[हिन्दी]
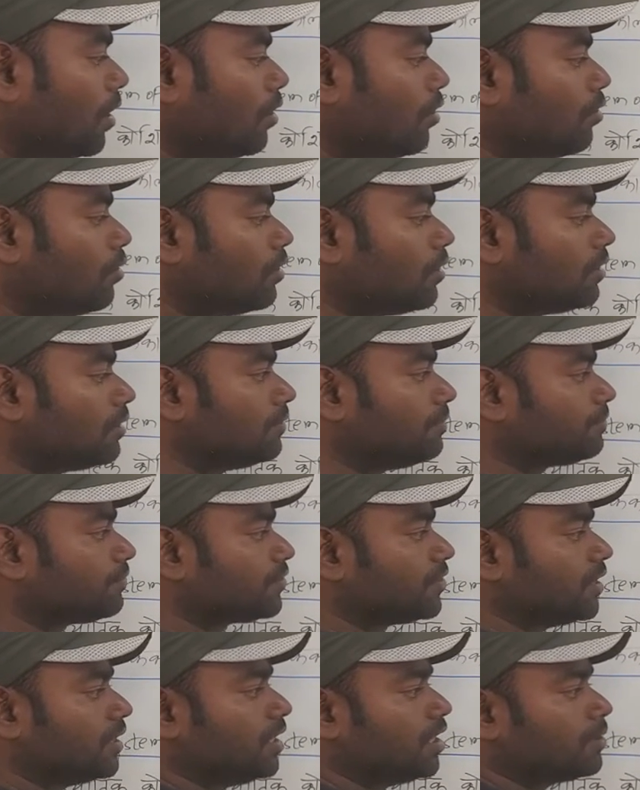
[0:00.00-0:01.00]
और
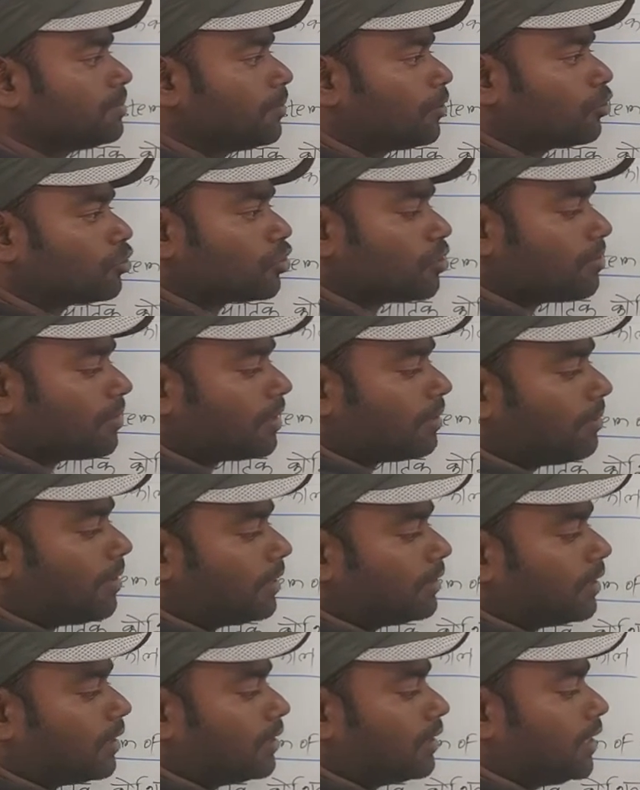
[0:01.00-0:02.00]
यदि स्पोरोसोम की
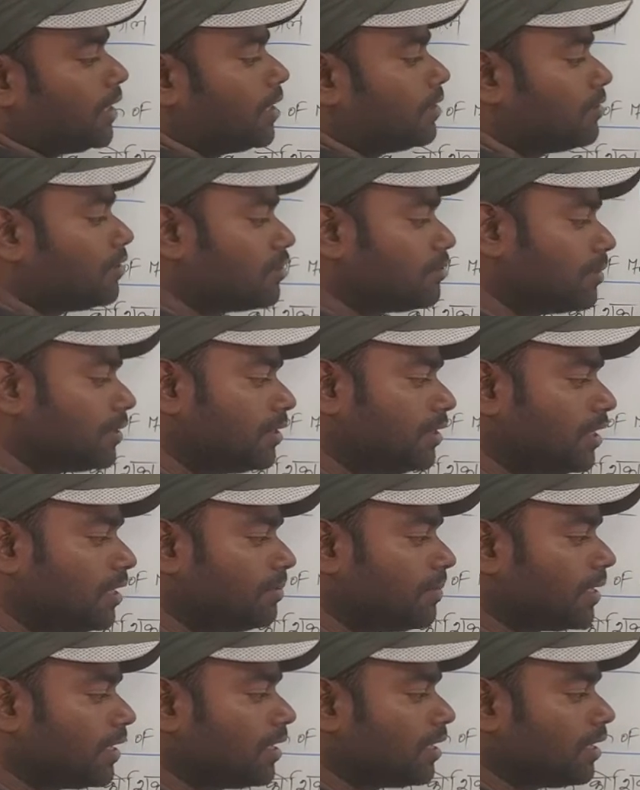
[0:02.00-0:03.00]
बात आती है तो इसमें तीन
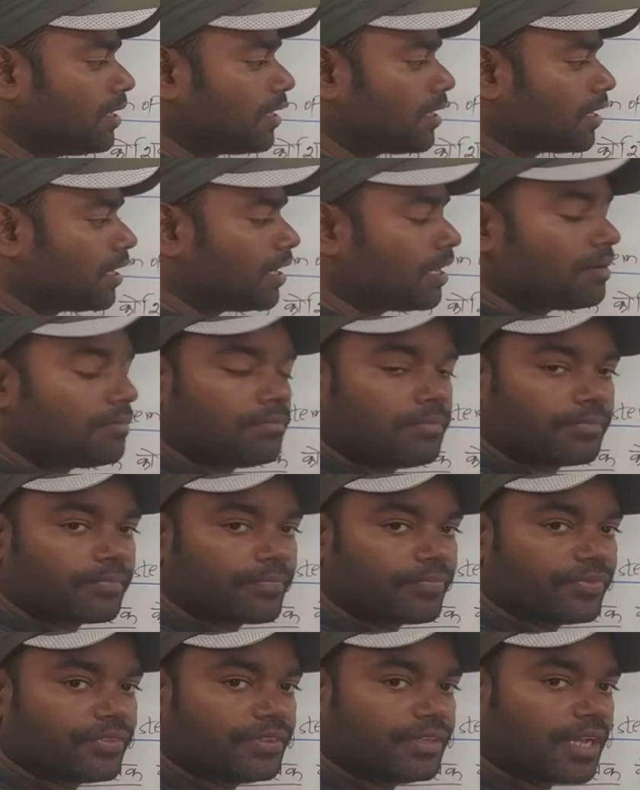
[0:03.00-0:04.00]
वैज्ञानिक का नाम
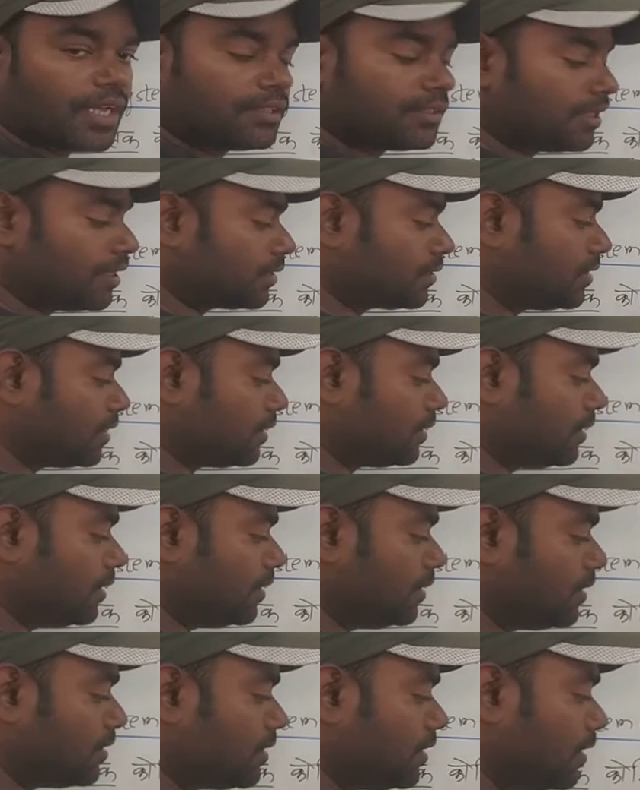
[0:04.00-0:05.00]
याद रख सकते
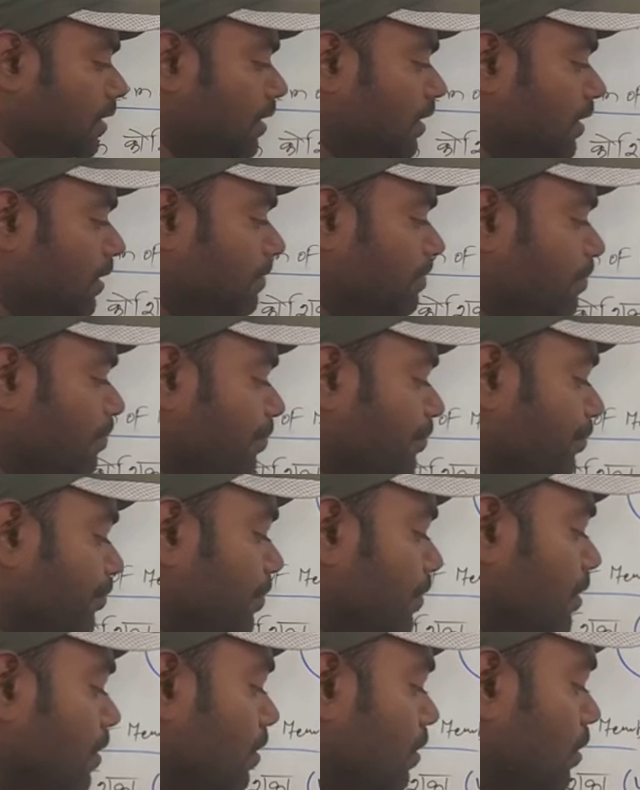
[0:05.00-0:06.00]
हैं जैसे कि
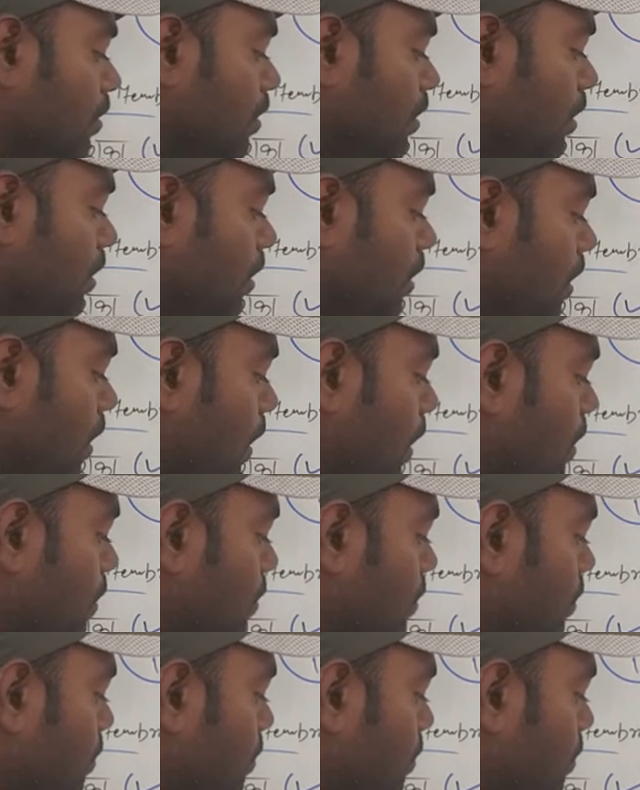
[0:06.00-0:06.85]
एक